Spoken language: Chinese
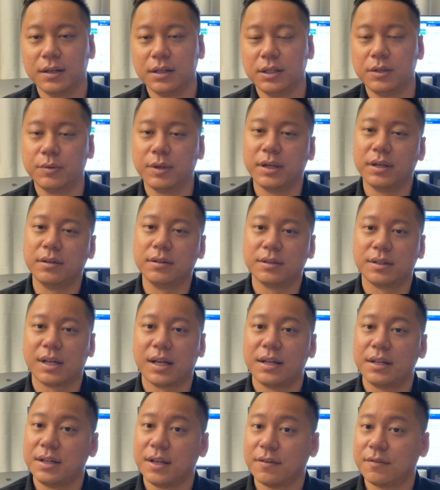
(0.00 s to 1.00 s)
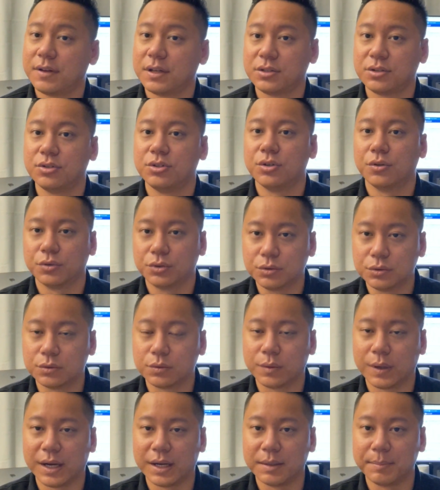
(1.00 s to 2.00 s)
因为它的年费是九十五
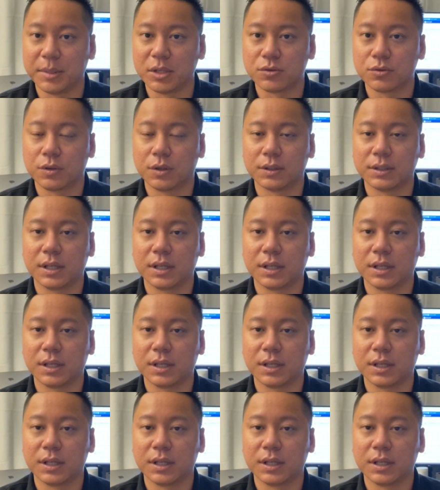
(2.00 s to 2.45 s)
块，没错，